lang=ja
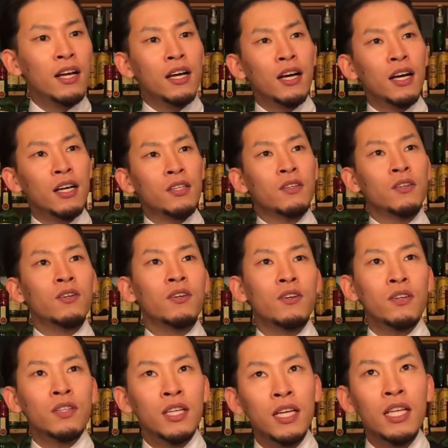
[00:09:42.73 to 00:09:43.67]
あ
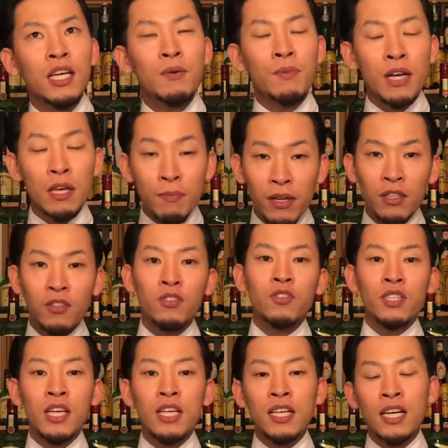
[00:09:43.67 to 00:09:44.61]
とね、まあ、今ちょっ
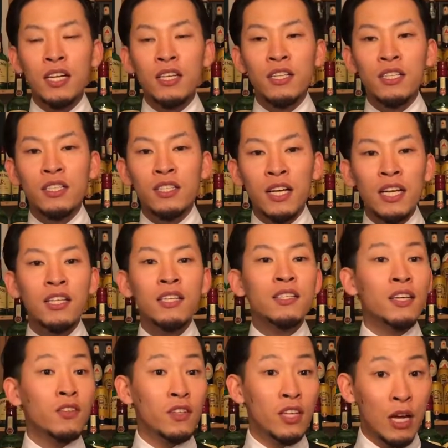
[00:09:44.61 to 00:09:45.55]
と手に入りづらいで
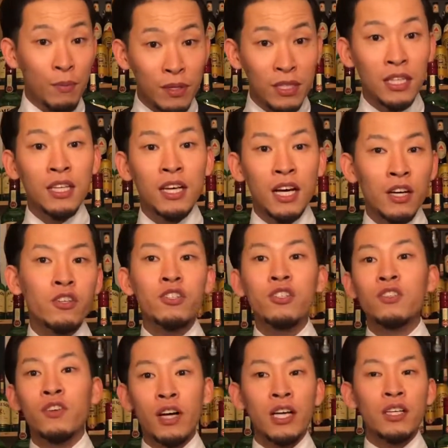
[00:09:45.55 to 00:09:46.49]
すけど山崎白
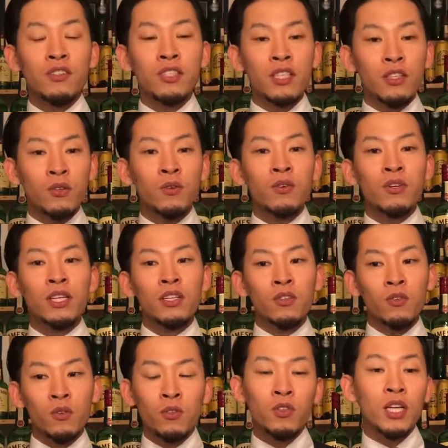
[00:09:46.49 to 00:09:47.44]
州とかそういったところだ
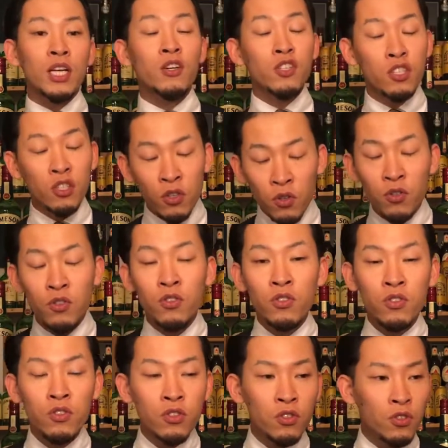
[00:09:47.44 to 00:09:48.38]
と本当にあの日
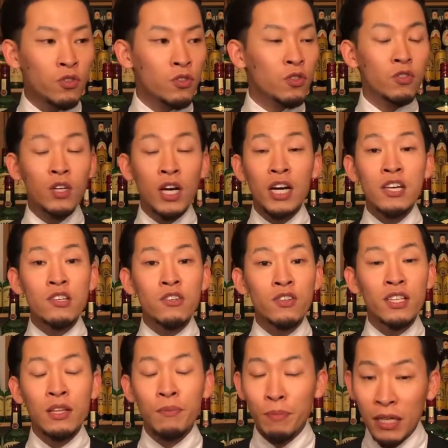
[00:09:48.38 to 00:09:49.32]
本食との相性
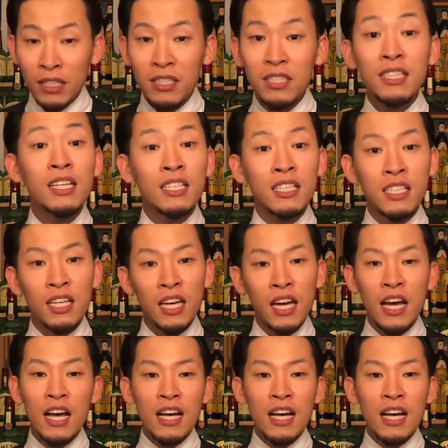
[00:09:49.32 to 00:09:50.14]
なんてバッチリだし